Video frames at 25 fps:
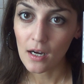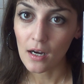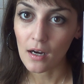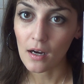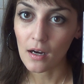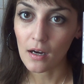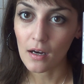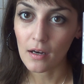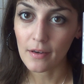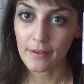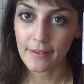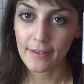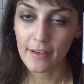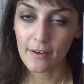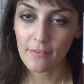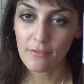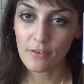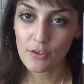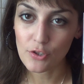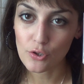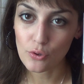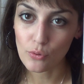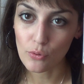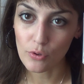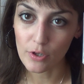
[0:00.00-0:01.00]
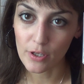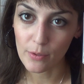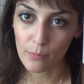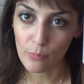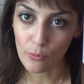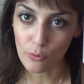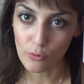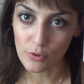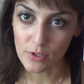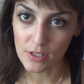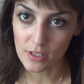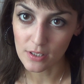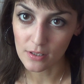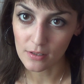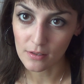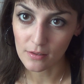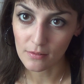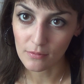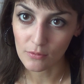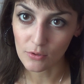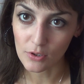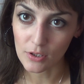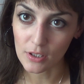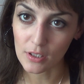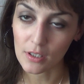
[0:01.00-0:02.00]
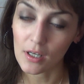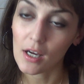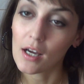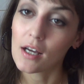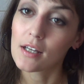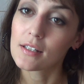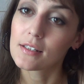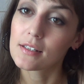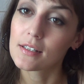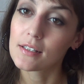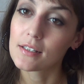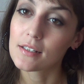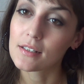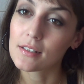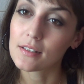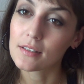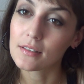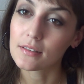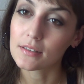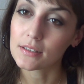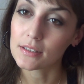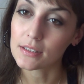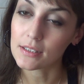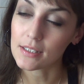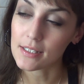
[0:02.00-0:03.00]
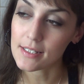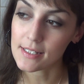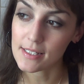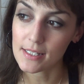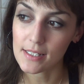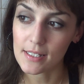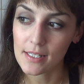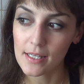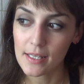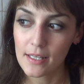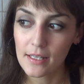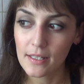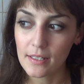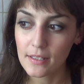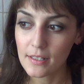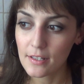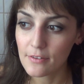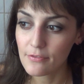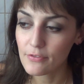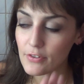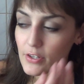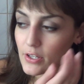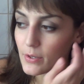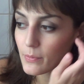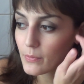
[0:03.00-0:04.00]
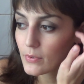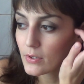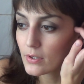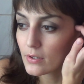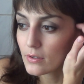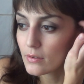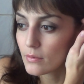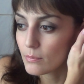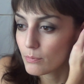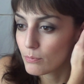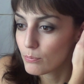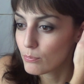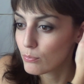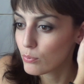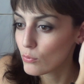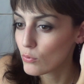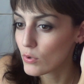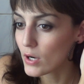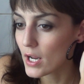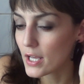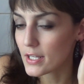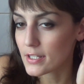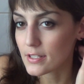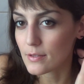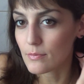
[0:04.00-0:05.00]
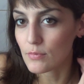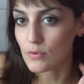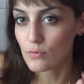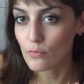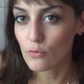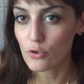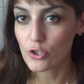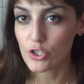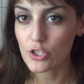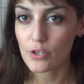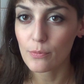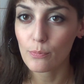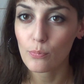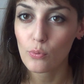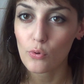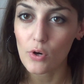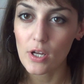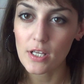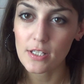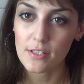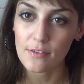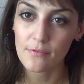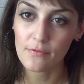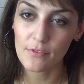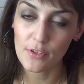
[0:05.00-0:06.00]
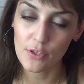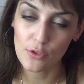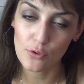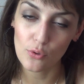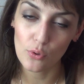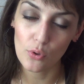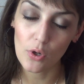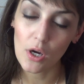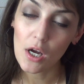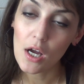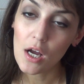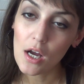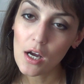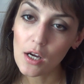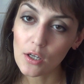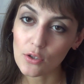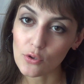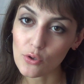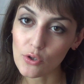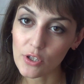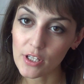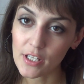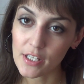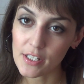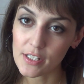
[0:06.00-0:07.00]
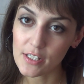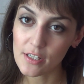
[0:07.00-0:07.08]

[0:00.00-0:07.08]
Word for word: а, я в восторге просто вот от их э, теней этой фирмы по разным сводчам, по разным видео других